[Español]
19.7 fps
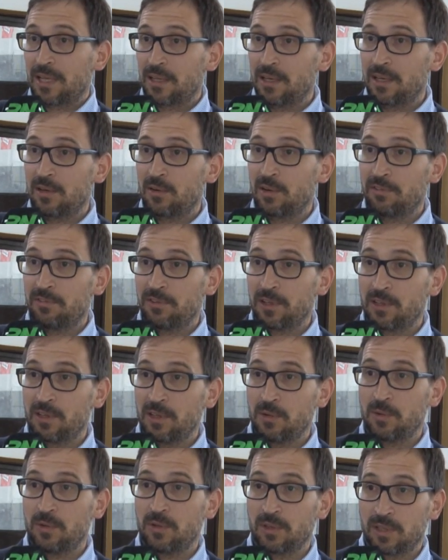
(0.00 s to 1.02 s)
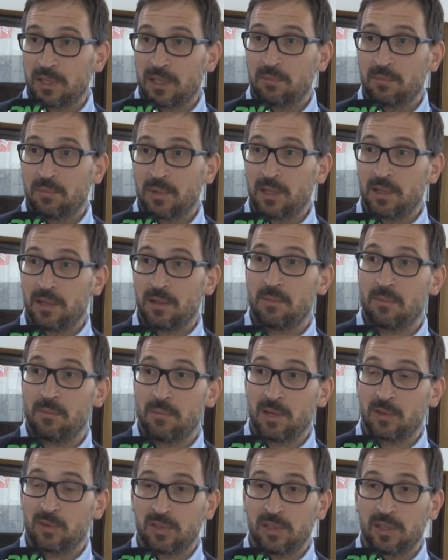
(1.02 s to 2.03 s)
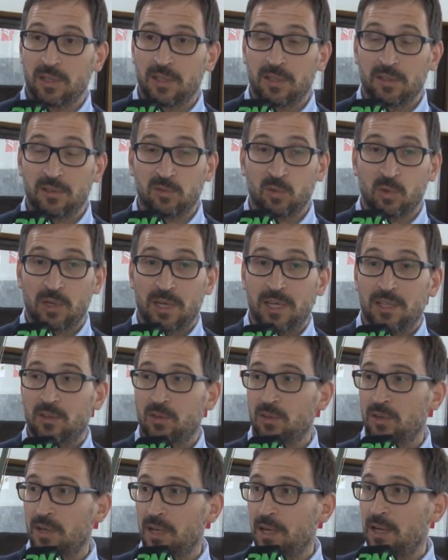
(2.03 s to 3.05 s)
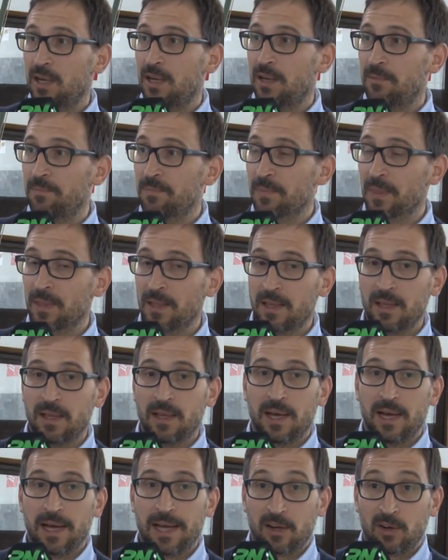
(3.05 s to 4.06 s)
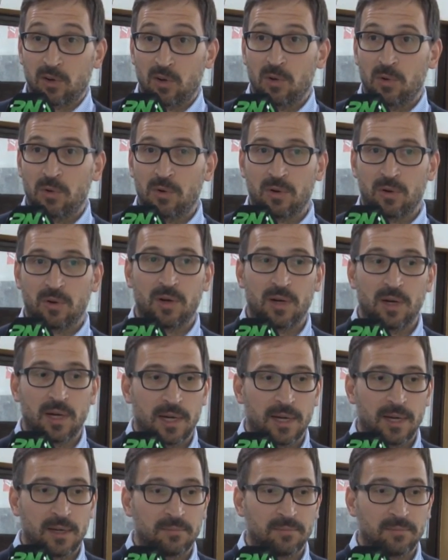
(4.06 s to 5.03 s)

dinero en efectivo están menos sujetos a, robos o a,